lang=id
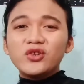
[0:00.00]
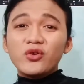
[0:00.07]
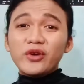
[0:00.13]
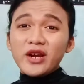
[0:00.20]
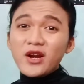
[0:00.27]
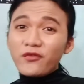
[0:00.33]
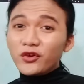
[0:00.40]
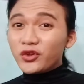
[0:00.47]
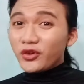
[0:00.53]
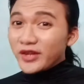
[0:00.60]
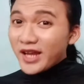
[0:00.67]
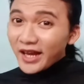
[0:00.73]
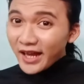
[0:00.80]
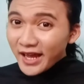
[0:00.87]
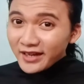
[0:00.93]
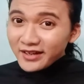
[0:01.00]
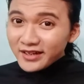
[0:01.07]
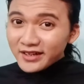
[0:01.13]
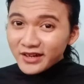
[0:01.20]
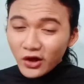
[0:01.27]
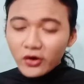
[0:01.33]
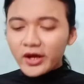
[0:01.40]
juga udah ada fotonya kan?
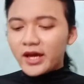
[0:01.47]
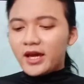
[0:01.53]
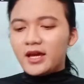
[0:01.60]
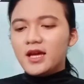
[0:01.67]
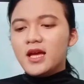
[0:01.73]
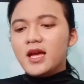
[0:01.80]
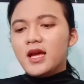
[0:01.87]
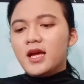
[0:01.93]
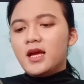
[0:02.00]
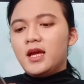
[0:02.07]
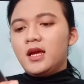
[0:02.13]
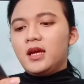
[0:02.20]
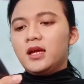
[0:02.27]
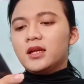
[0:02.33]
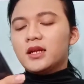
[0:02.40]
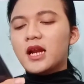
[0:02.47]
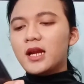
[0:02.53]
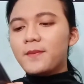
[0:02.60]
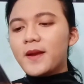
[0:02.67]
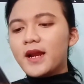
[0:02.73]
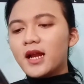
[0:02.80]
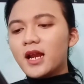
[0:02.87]
Oke. Okay.
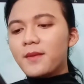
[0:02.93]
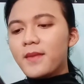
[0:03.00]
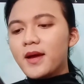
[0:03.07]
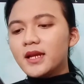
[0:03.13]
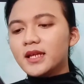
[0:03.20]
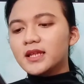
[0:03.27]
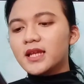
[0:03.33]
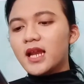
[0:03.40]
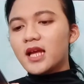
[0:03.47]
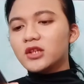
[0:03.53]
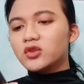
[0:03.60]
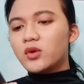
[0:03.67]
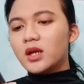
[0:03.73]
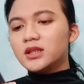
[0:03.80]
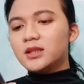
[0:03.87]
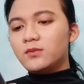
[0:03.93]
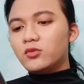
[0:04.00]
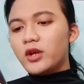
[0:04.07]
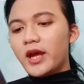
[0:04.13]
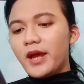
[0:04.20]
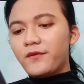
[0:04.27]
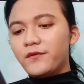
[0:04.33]
Daripada kelamaan kita langsung aja
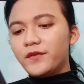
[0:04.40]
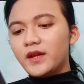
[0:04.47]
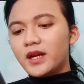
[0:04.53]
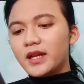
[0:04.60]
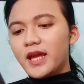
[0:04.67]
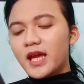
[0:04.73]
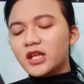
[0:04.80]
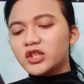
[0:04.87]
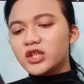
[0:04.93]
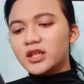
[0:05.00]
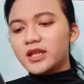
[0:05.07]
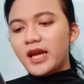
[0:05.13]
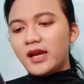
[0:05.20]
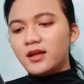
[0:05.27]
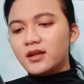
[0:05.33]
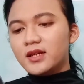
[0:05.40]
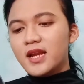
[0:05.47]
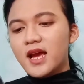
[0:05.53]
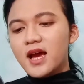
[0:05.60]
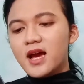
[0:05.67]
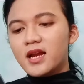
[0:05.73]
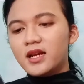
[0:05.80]
mulai MV reactionnya
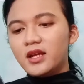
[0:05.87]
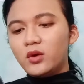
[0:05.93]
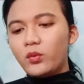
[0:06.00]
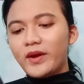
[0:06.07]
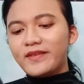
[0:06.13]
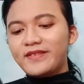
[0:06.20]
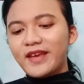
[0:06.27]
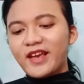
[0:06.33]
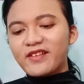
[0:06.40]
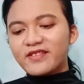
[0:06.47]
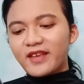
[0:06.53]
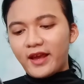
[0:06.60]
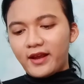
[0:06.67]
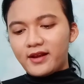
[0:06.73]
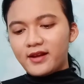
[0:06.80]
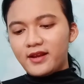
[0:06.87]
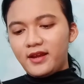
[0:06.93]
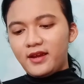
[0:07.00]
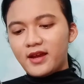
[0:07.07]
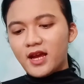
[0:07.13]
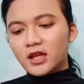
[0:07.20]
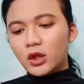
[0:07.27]
dari WJSN
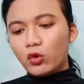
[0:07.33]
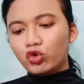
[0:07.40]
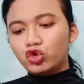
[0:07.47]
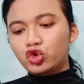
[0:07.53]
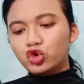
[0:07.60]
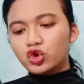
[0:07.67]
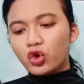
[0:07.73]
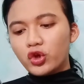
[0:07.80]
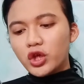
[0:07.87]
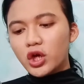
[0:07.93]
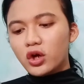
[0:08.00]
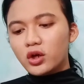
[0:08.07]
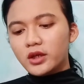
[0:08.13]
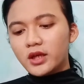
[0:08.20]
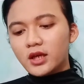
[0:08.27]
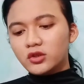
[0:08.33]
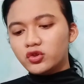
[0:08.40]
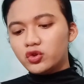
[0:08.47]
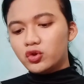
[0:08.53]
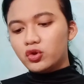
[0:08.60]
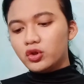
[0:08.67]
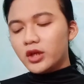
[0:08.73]
ya atau Uju Sonyo yang
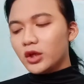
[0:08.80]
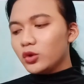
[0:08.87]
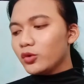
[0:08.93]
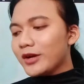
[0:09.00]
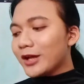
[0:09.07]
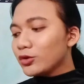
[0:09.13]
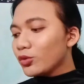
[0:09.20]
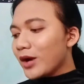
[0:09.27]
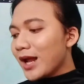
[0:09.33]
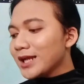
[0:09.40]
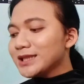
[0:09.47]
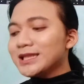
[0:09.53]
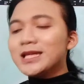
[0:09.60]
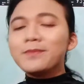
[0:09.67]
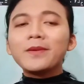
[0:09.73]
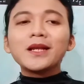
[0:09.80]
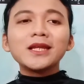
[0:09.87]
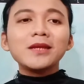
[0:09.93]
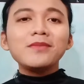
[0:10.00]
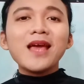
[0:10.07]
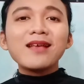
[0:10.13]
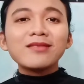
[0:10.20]
judulnya itu natural
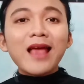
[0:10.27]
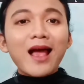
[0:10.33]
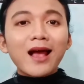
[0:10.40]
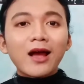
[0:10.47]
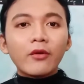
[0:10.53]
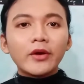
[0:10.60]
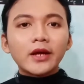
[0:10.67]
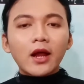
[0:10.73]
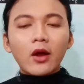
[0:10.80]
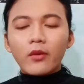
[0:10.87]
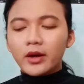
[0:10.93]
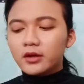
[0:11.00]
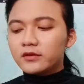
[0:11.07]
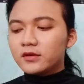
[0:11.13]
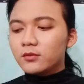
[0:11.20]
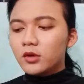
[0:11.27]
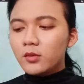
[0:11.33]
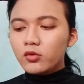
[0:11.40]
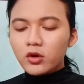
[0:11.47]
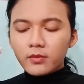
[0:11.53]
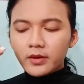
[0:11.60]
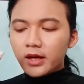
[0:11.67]
seperti biasa kawan-kawan. Sebelum
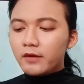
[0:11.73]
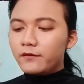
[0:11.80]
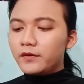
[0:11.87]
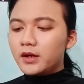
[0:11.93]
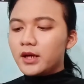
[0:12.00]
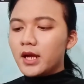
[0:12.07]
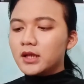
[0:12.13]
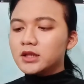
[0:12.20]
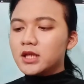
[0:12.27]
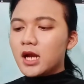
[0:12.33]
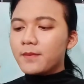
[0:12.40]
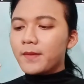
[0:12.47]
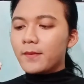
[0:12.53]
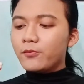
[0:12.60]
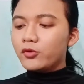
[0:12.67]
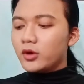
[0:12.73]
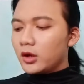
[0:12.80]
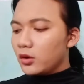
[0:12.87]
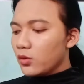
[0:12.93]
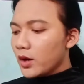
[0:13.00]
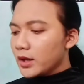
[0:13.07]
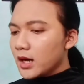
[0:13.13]
gue meng MV reaction apapun yang
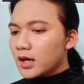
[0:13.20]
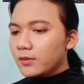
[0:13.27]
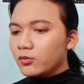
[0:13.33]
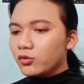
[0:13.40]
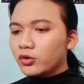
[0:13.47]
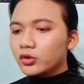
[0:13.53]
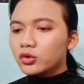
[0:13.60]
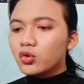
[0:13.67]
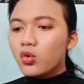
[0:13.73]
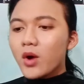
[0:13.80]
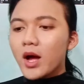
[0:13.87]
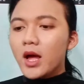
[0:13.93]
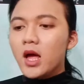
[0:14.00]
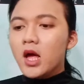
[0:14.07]
keluar dari mulut gue,